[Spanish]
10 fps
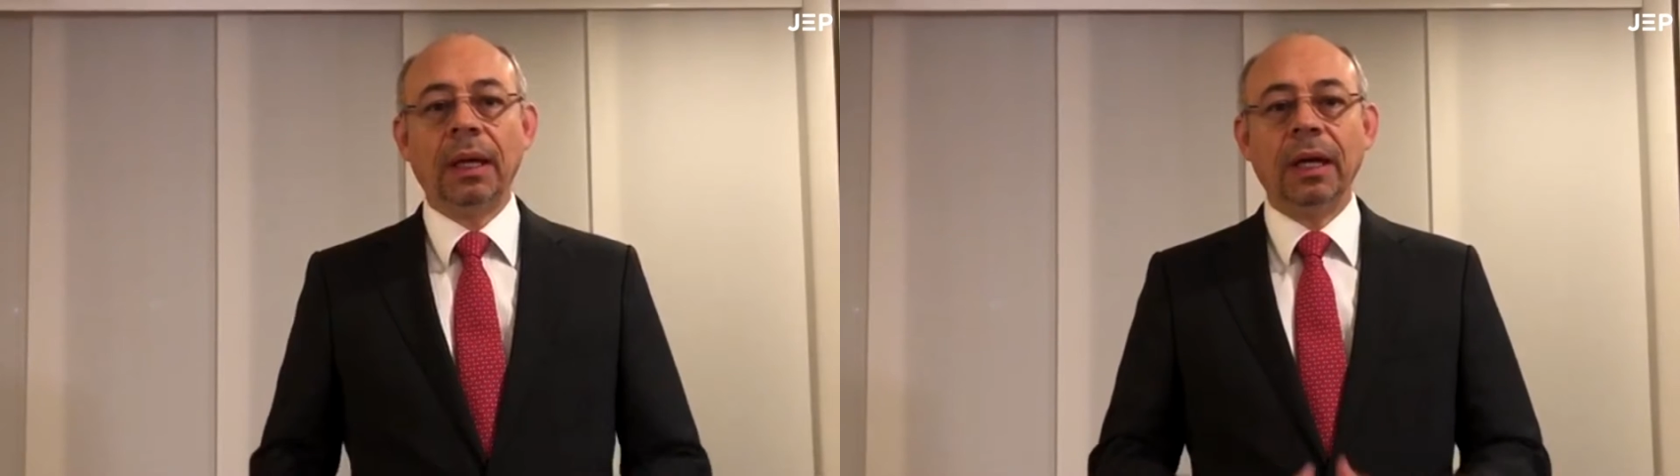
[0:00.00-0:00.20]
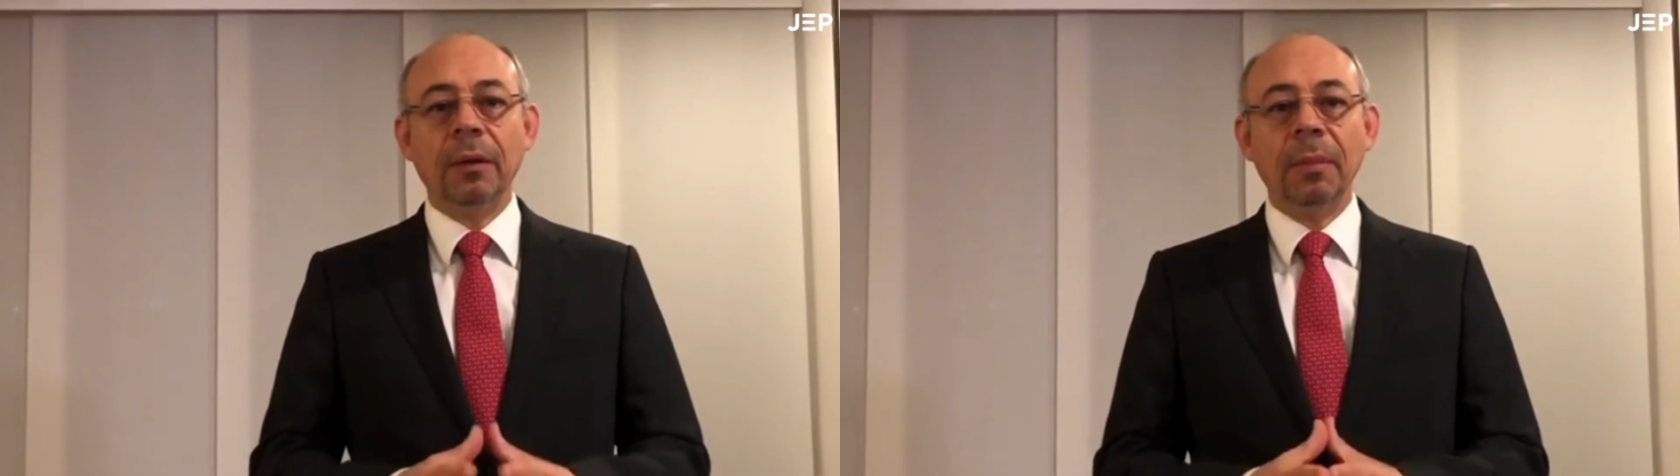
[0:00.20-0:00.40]

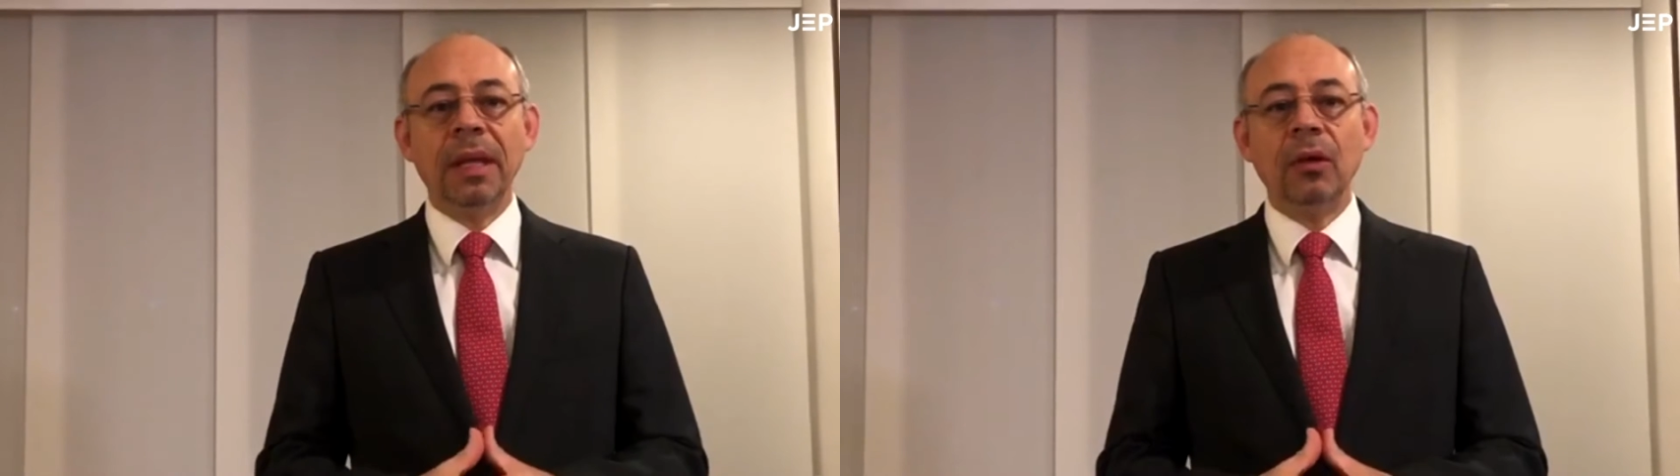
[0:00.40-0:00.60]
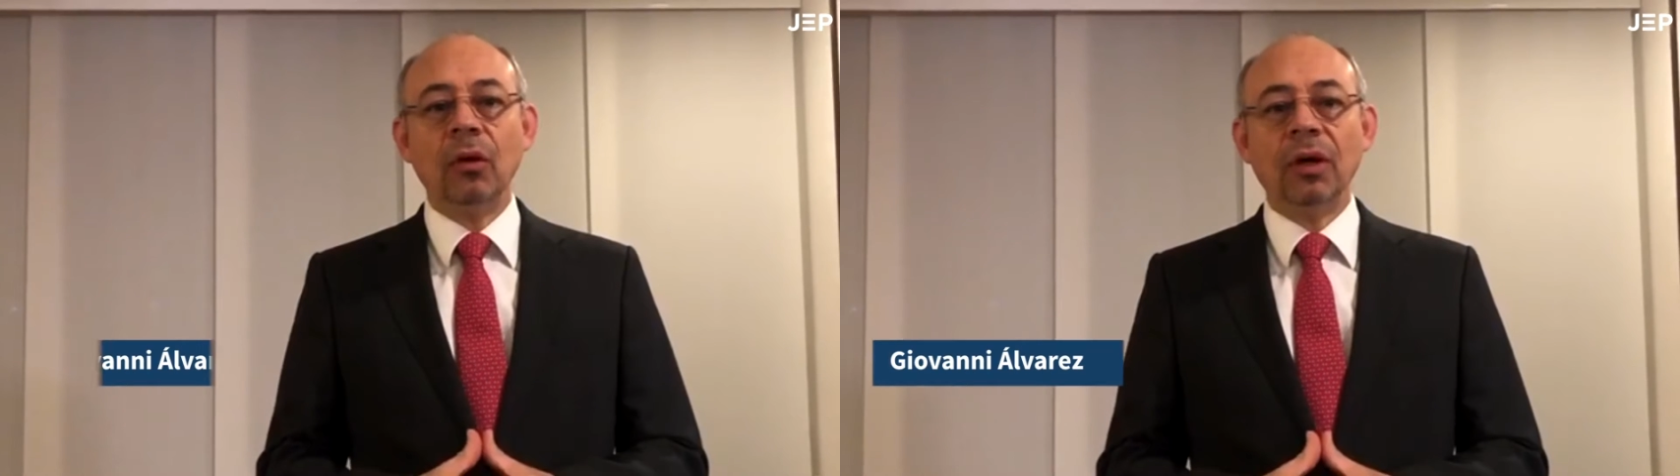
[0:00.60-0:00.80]
En
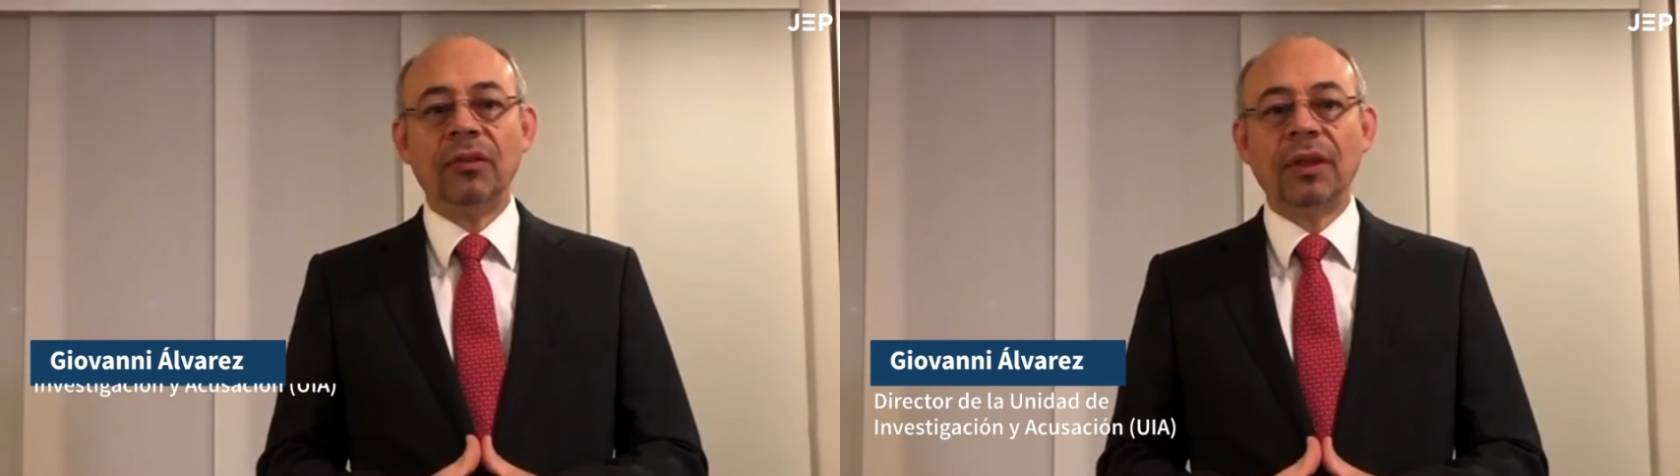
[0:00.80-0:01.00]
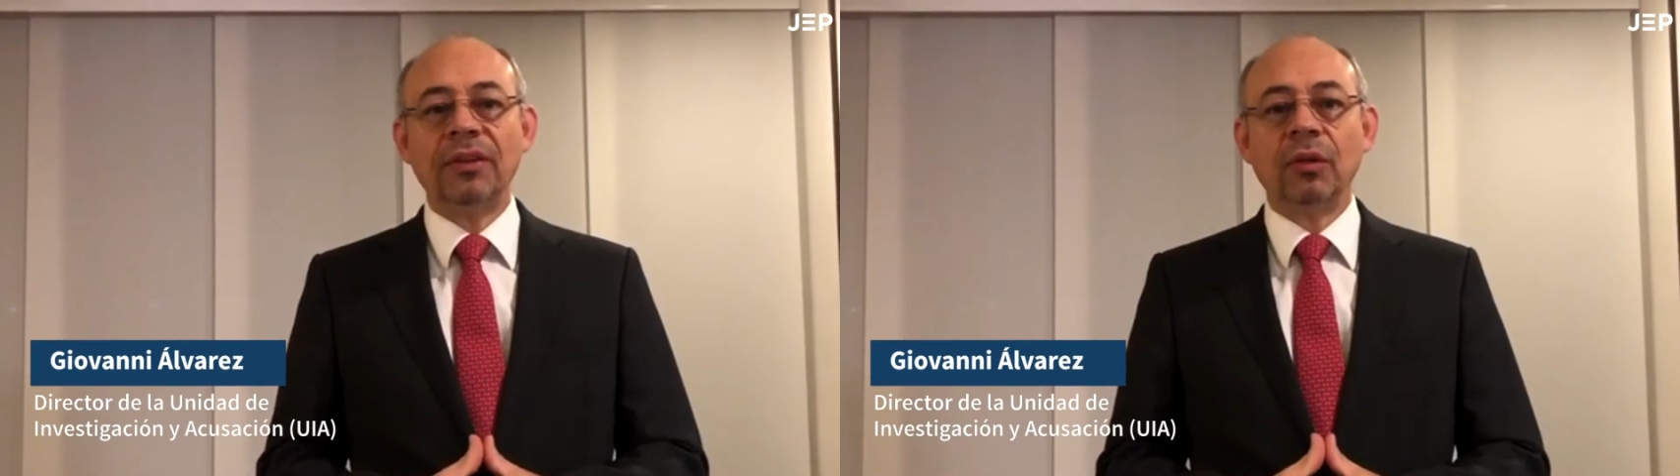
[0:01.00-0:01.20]
medio de
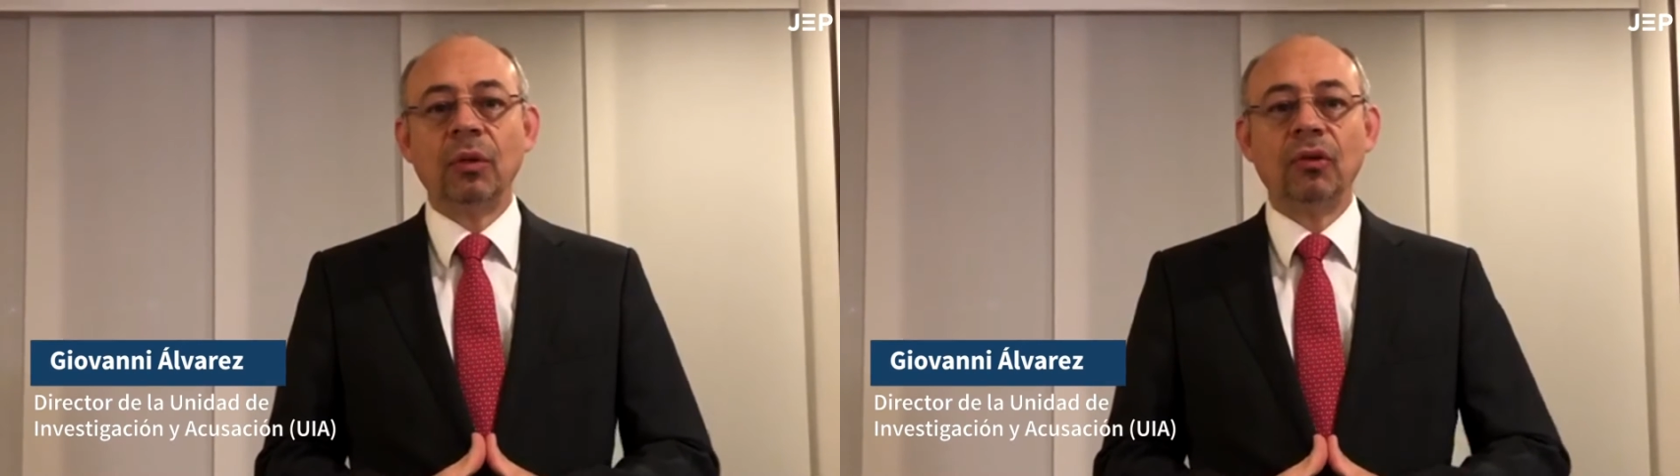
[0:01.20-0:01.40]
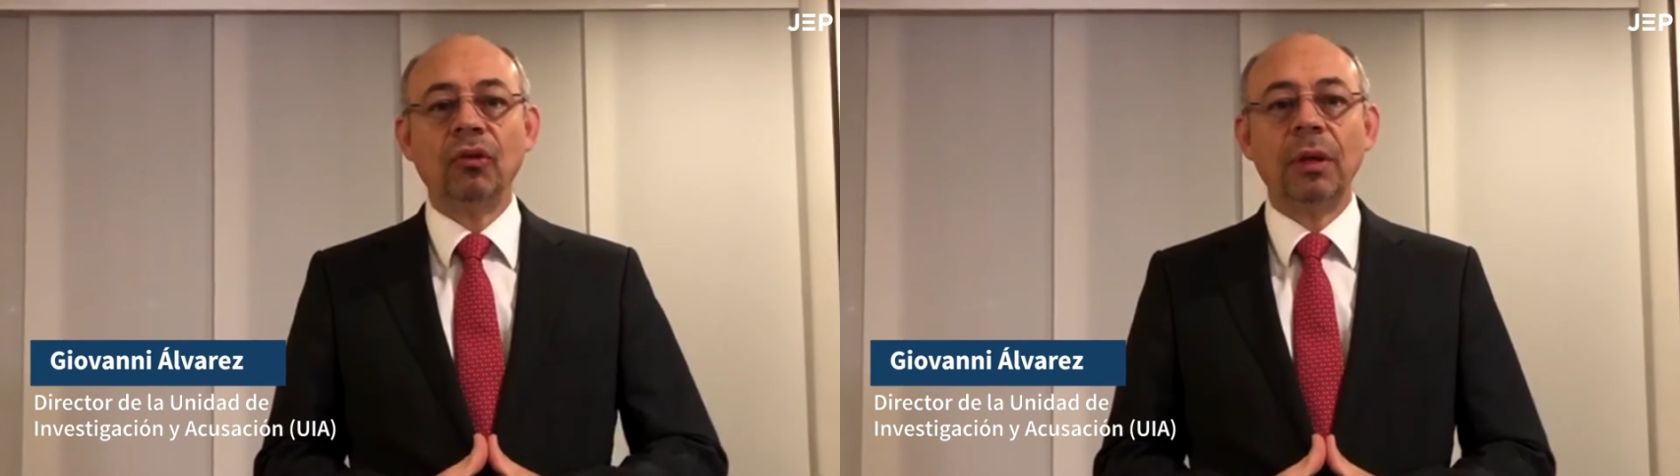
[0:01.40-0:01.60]
esta
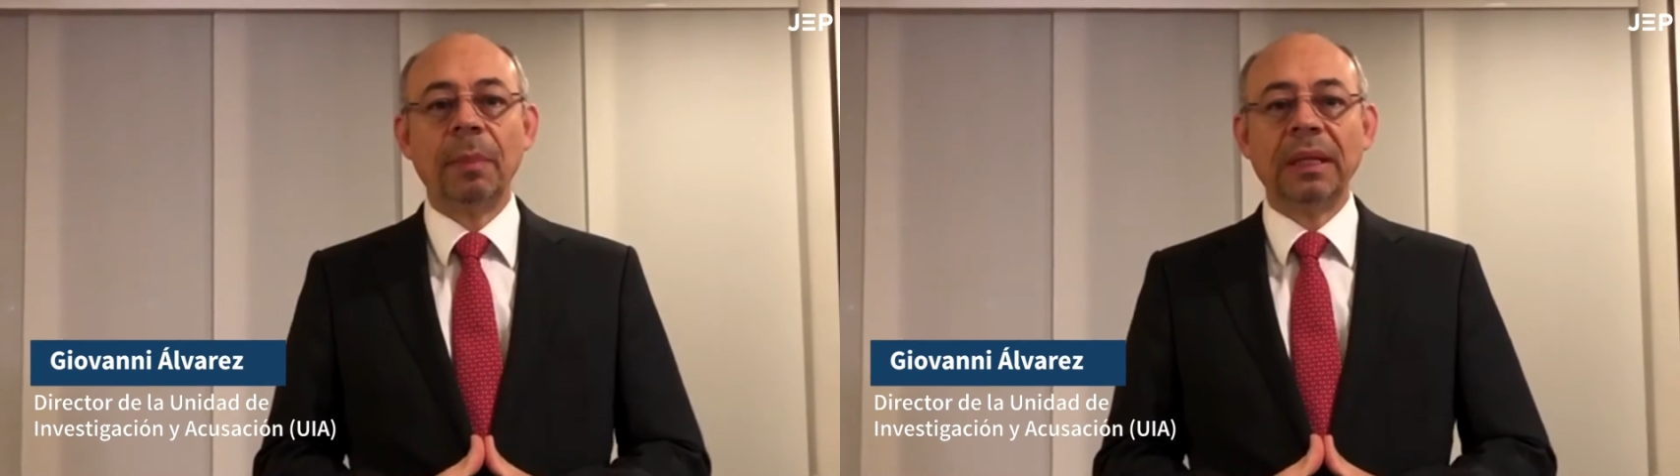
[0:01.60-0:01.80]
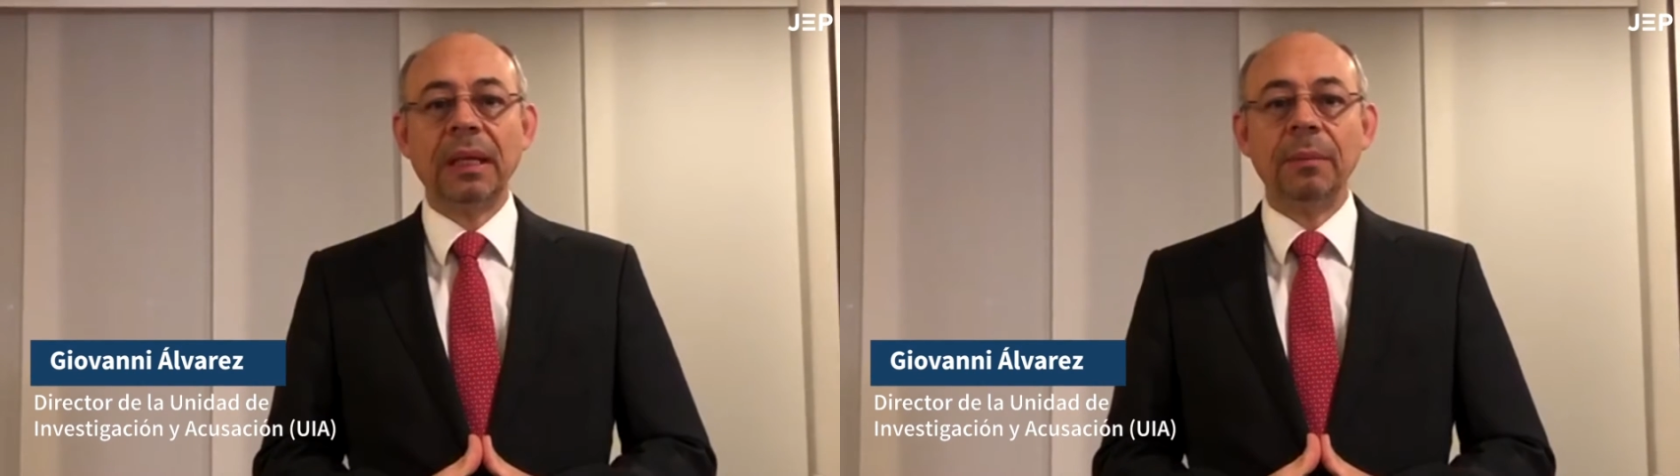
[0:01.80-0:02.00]
situación de
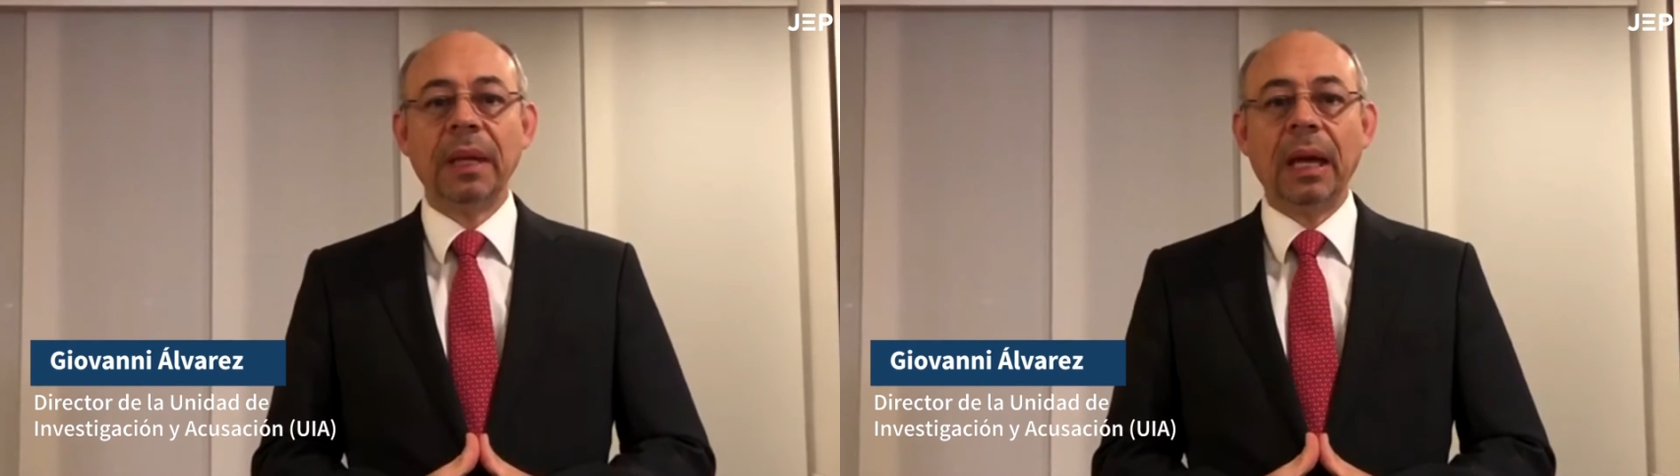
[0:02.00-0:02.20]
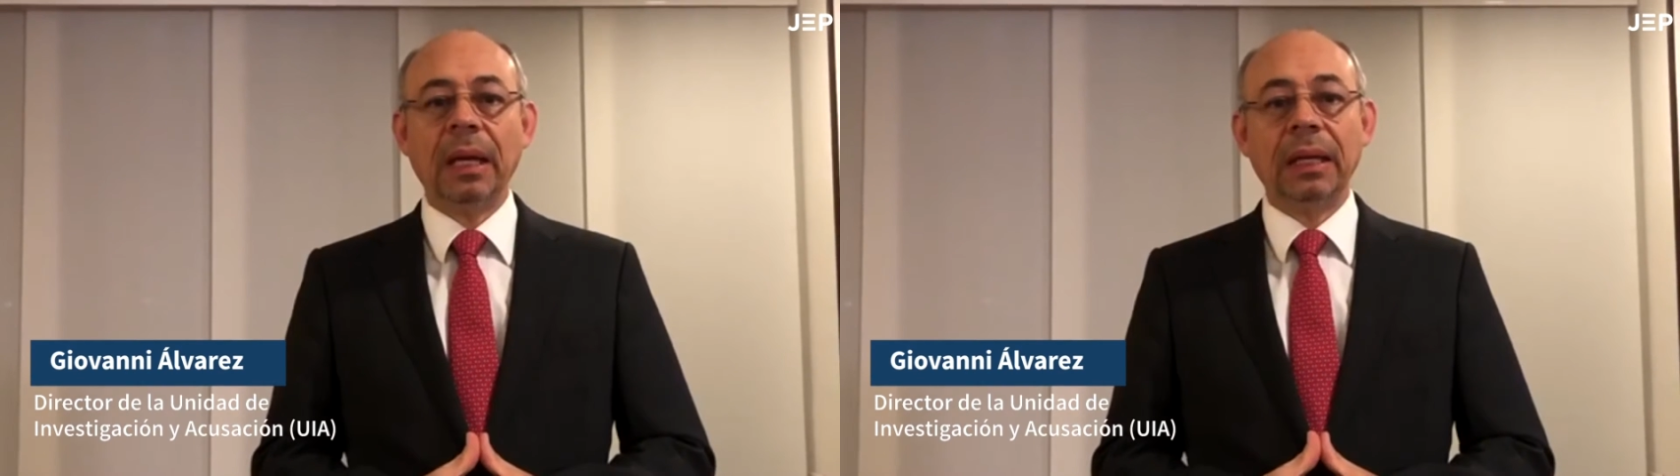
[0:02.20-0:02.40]
pandemia